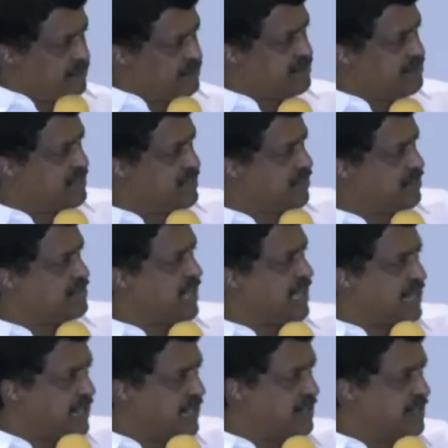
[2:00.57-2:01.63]
వీళ్ళు దీంట్లో
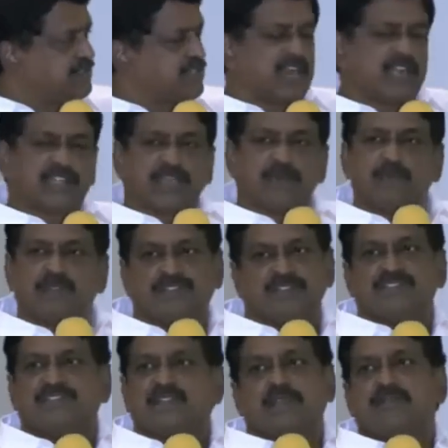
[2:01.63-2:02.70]
చాలా అంటే షార్ట్ టైమ్ లో
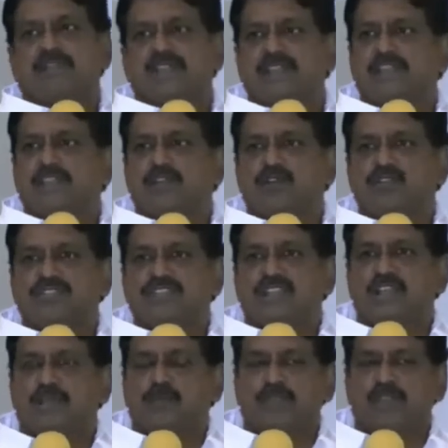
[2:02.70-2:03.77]
చేశారు కాబట్టి అన్ని ఇంక్లూడ్
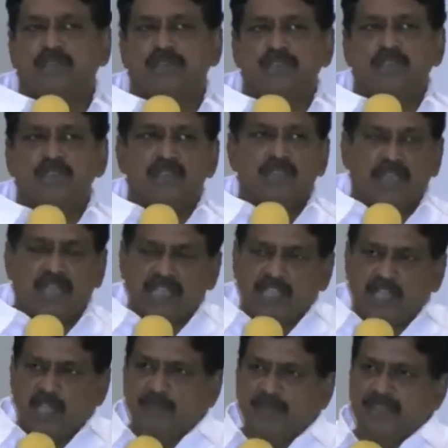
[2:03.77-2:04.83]
చేయలేకపోయారు ఆ
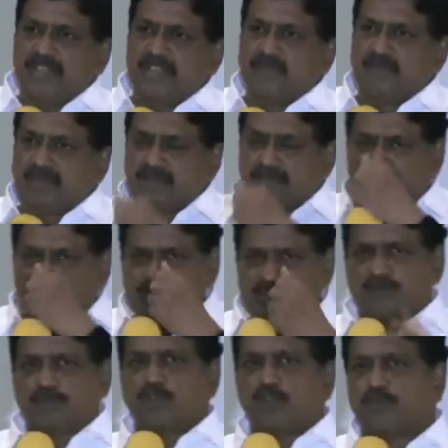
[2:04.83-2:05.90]
కాపీ నేను మనకు
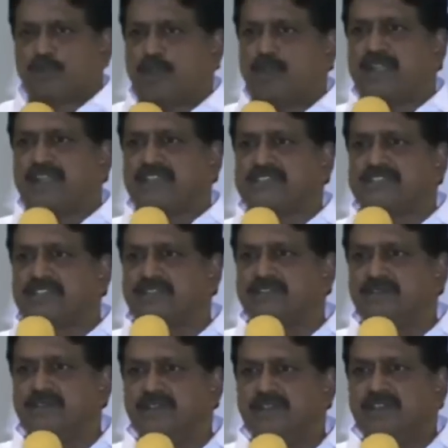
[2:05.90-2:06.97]
వాట్సాప్ గ్రూప్ లో పెట్టేస్తాను
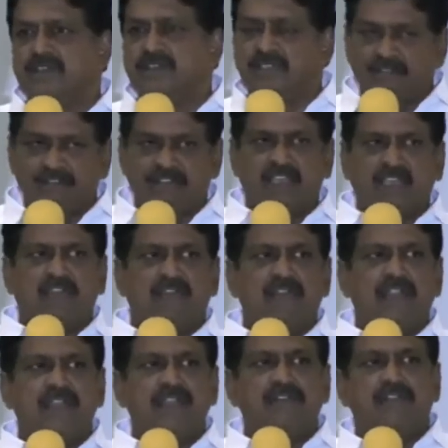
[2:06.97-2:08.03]
ఎవరు
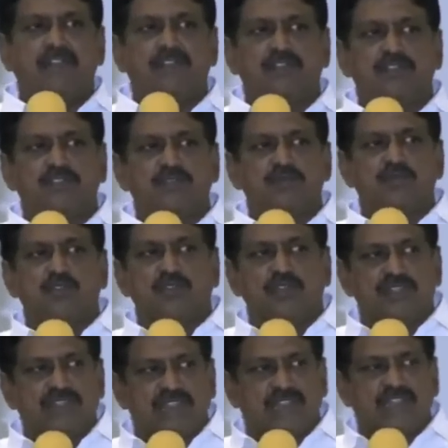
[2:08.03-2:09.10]
కావాలన్నా వాడుకోవచ్చు మూడు
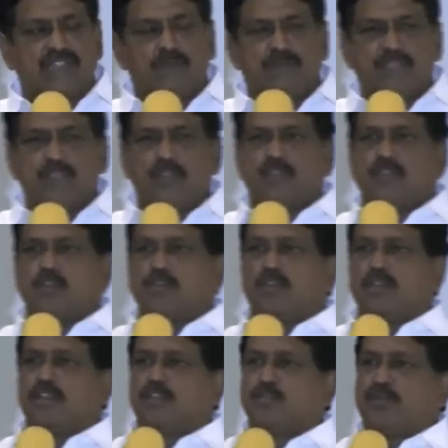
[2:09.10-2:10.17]
వందల డెబ్బై ఒక్క
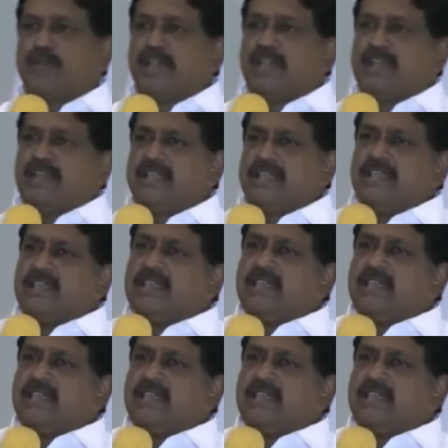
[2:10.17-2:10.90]
కోట్ల రూపాయల్ని